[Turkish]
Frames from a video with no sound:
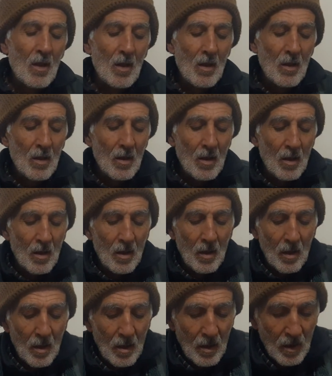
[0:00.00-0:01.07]
bunların e,
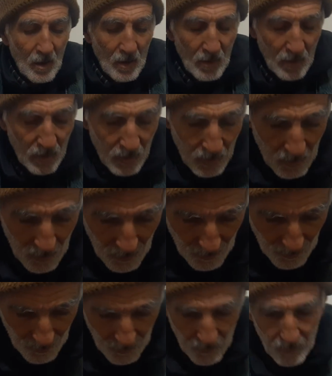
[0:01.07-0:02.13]
Mısır tanrıları vardır
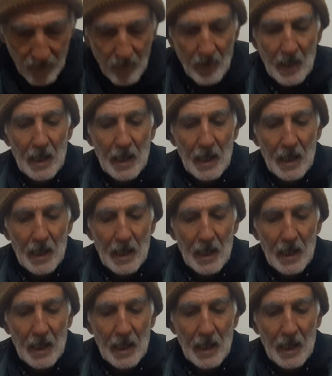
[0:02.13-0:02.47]
eski.